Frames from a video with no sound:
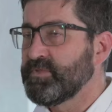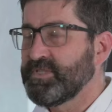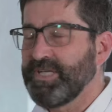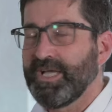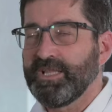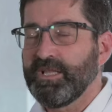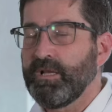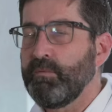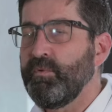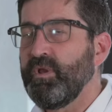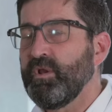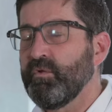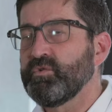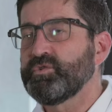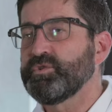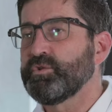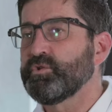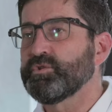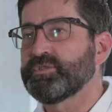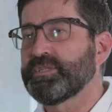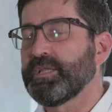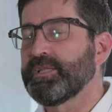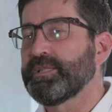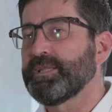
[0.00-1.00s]
Già nel
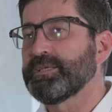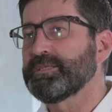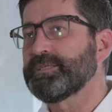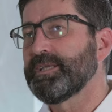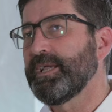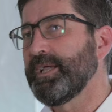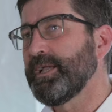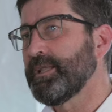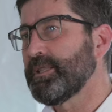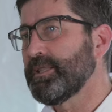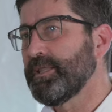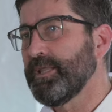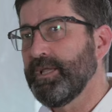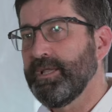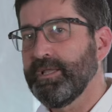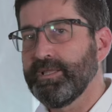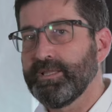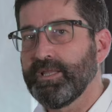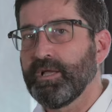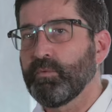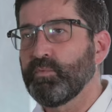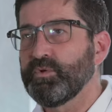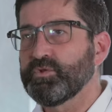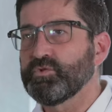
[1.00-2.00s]
1977
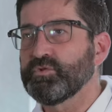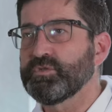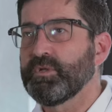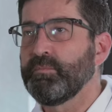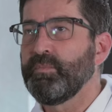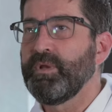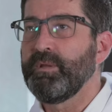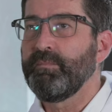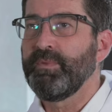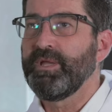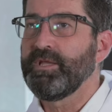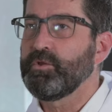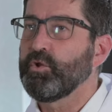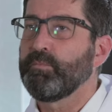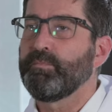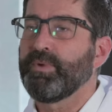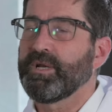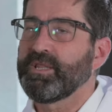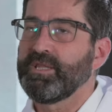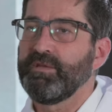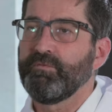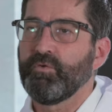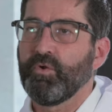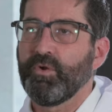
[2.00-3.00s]
da questo stabilimento
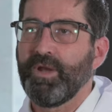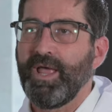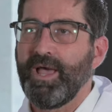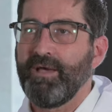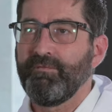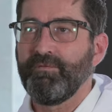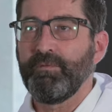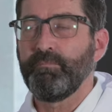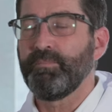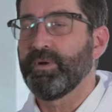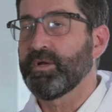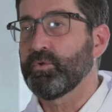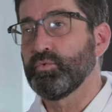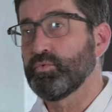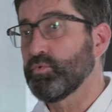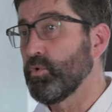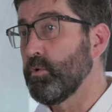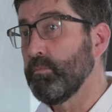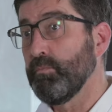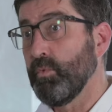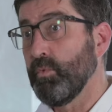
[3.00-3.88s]
partivano navi per tutto il